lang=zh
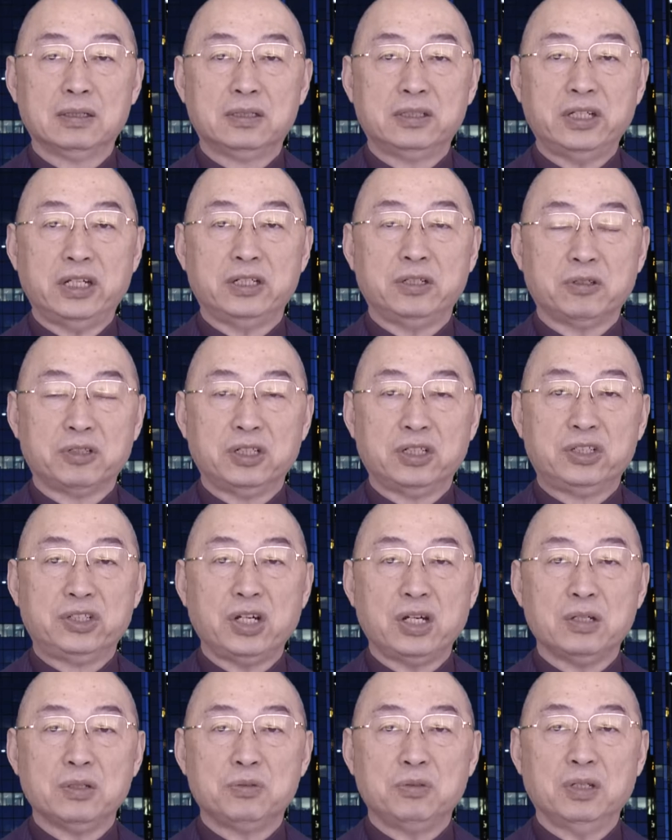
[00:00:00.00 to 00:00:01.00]
这就是
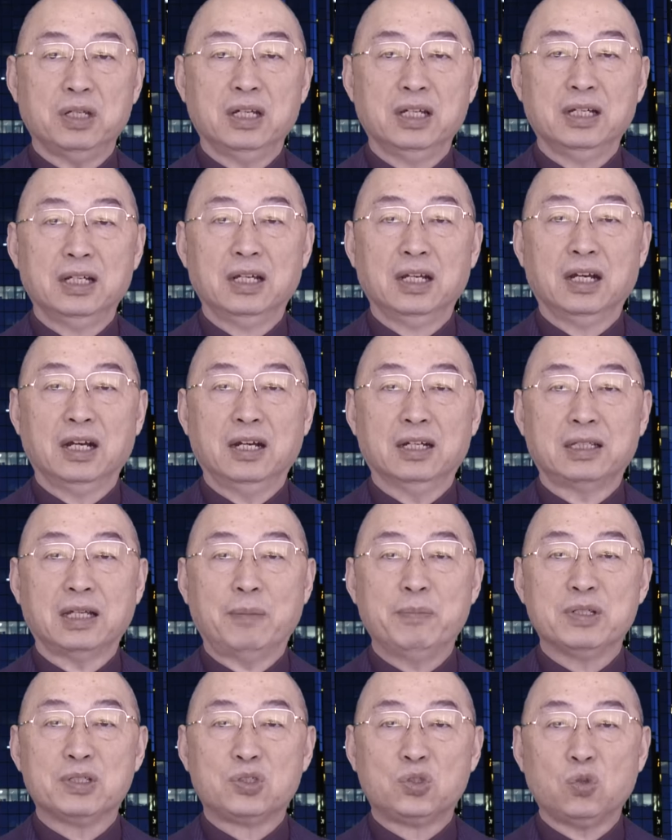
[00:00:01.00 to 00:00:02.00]
证据，和
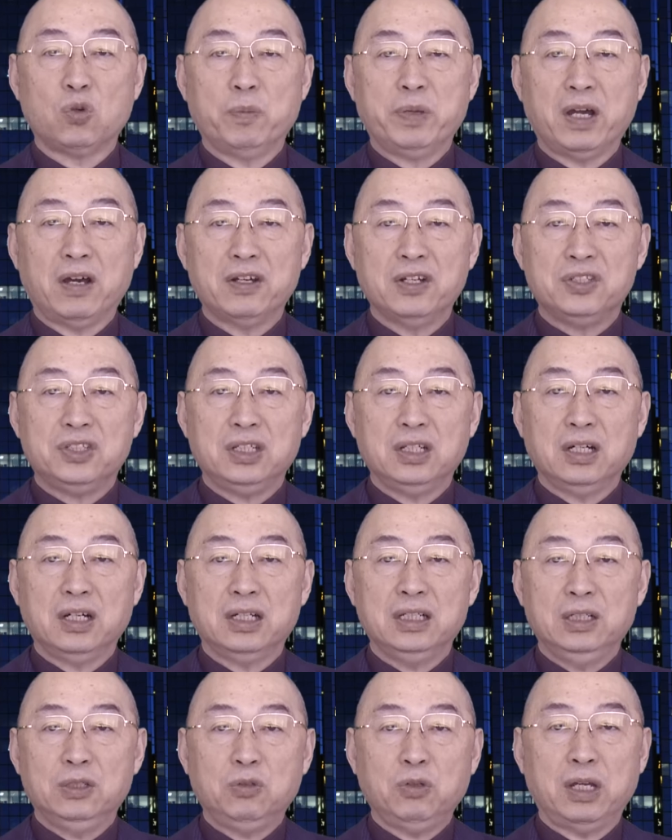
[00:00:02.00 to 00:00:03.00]
他们坐票的金
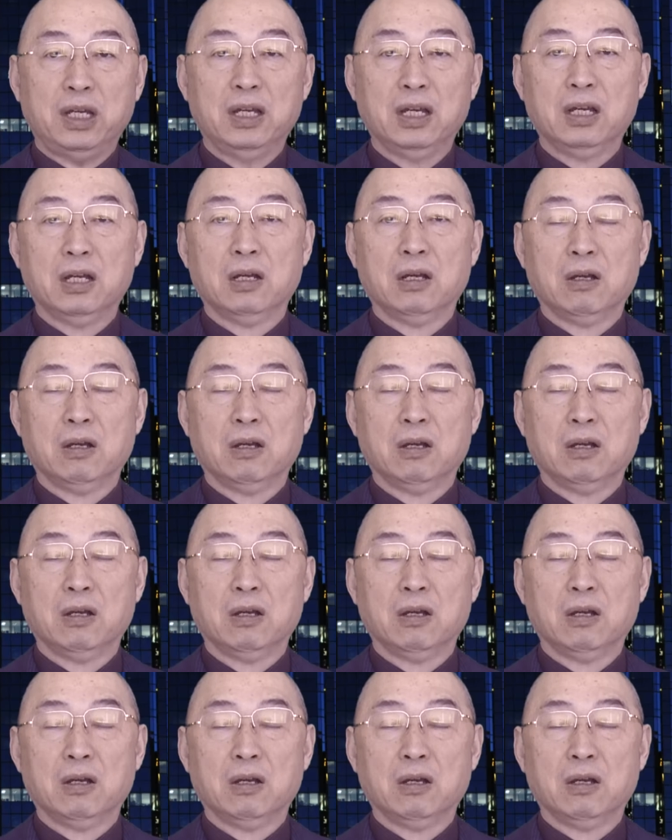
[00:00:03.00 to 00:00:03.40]
额一对，